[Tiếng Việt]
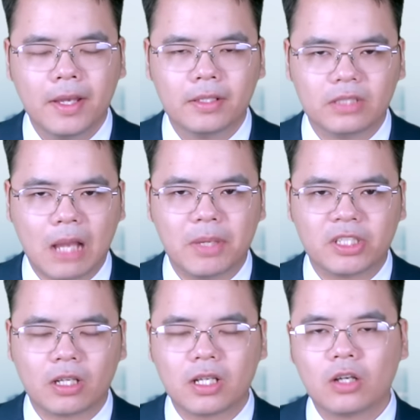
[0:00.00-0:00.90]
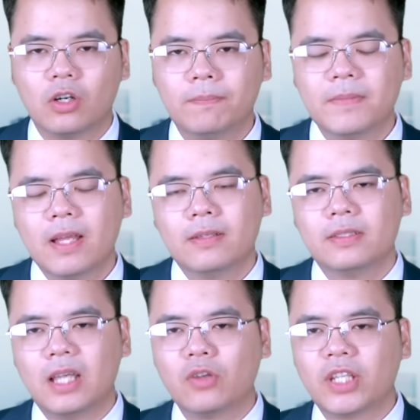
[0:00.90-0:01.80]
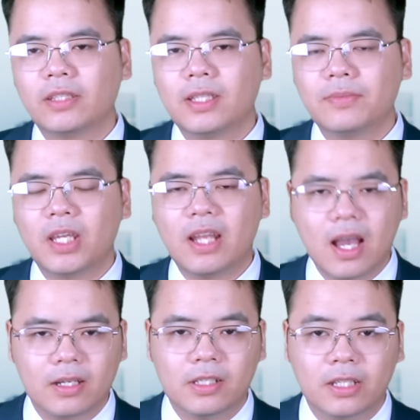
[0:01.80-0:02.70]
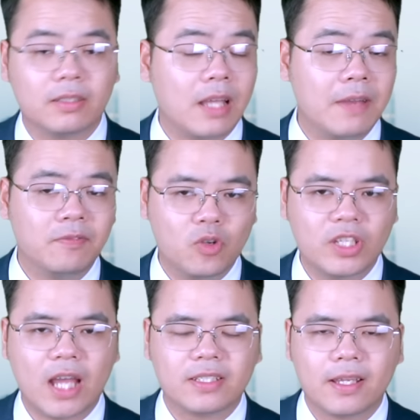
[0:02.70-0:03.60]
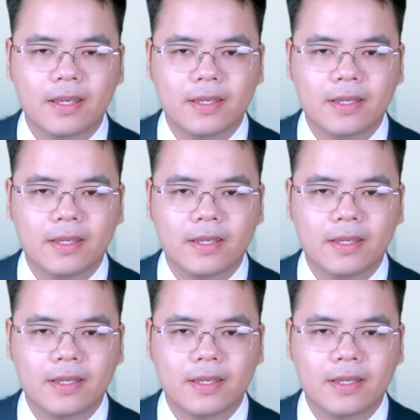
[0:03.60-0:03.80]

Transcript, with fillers: Tại mặt trận Kharkov, giao tranh tiếp diễn ác liệt tại Vovchansk.